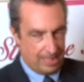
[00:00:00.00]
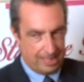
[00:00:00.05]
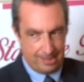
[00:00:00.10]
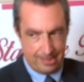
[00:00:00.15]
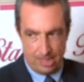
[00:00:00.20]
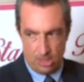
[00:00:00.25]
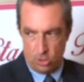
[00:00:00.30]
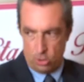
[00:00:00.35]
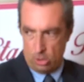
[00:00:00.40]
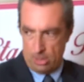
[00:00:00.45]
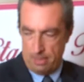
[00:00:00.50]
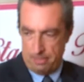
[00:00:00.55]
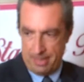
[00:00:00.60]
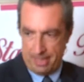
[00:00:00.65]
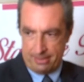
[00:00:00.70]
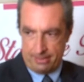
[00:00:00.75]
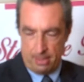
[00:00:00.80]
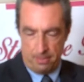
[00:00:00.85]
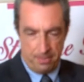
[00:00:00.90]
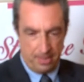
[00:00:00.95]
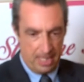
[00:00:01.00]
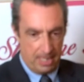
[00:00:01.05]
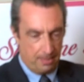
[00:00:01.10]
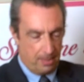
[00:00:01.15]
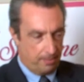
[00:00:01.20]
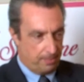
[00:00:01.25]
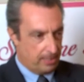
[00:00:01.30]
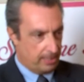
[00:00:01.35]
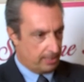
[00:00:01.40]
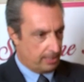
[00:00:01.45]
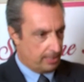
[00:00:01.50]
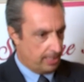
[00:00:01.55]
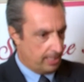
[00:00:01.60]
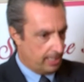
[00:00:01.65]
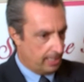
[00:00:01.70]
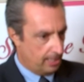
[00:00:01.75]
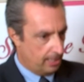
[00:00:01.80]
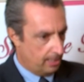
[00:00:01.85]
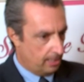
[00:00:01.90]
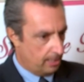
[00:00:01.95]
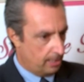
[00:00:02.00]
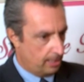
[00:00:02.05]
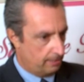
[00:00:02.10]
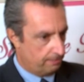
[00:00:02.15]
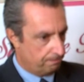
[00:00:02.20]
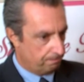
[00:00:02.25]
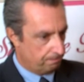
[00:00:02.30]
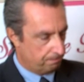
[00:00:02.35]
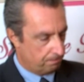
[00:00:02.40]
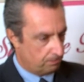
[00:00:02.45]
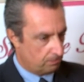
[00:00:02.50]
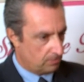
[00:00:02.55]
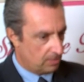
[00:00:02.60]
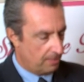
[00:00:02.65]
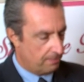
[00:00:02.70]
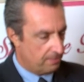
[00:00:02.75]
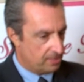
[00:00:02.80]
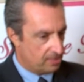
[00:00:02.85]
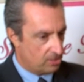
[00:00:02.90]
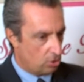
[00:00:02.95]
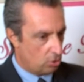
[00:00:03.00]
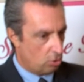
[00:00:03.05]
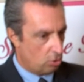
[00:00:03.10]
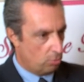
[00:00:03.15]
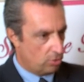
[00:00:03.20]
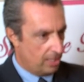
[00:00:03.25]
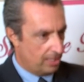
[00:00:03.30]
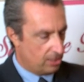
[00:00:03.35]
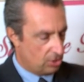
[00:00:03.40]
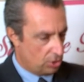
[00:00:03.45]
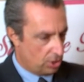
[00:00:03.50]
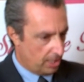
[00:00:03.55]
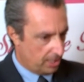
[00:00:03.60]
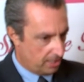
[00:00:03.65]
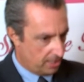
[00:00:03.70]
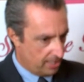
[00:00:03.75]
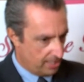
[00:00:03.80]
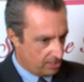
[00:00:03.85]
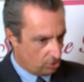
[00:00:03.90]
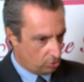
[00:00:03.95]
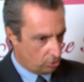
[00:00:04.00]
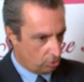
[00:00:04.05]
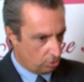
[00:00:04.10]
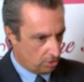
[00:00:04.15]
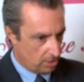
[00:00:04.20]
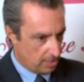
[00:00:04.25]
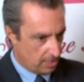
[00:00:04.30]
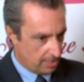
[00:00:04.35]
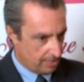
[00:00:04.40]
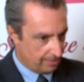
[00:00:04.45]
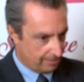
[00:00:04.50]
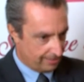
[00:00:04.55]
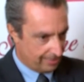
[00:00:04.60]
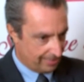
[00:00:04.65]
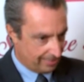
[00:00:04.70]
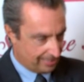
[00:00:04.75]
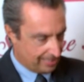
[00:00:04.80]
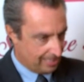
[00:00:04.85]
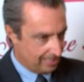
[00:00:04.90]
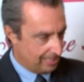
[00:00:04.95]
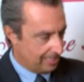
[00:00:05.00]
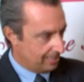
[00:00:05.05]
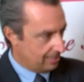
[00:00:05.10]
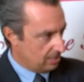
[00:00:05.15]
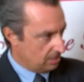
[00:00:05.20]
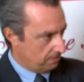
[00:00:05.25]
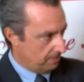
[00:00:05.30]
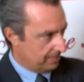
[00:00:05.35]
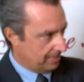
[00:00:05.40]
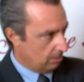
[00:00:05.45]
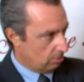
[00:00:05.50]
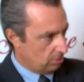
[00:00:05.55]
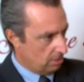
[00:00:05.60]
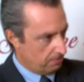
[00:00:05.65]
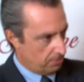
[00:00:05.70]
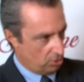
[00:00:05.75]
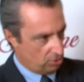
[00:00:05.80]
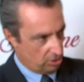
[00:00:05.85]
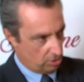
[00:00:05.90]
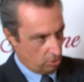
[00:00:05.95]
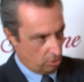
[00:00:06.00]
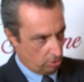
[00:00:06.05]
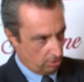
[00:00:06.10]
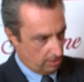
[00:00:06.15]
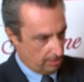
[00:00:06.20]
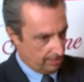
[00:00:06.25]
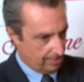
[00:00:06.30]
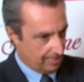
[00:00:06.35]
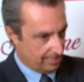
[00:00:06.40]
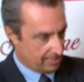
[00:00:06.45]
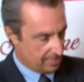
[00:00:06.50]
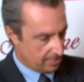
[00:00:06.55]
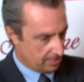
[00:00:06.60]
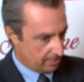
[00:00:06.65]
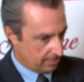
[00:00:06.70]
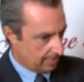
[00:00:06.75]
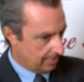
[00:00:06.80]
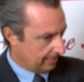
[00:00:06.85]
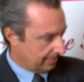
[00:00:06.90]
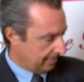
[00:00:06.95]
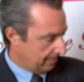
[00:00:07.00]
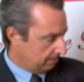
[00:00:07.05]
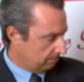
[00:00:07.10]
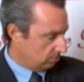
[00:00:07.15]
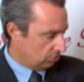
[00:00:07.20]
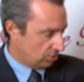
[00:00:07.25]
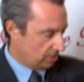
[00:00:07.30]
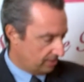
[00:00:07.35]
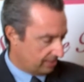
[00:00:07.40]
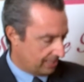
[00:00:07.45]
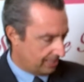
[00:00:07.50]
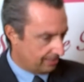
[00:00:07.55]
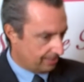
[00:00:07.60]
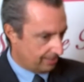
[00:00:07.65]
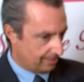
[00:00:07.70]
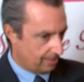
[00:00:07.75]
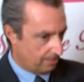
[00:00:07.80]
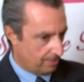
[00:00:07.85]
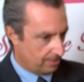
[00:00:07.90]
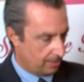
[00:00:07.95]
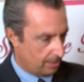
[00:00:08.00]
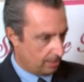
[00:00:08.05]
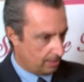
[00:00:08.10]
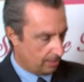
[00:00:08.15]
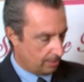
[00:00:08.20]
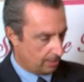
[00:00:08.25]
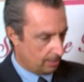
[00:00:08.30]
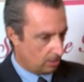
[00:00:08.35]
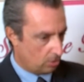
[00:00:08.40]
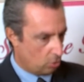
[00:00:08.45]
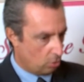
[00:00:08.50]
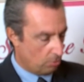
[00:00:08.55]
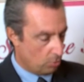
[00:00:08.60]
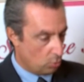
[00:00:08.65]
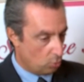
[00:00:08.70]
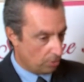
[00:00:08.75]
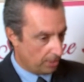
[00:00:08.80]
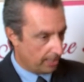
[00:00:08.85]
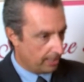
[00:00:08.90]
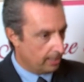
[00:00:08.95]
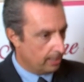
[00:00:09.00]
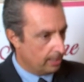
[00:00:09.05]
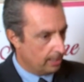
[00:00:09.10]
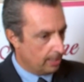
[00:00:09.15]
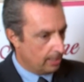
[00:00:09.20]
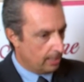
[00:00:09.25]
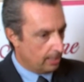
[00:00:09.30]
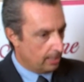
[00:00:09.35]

la stagione parte prima perché il, mm, la menzione comunale ci ha chiesto di intercalare gli spettacoli di prosa con la lirica che si gestirà direttamente dal comune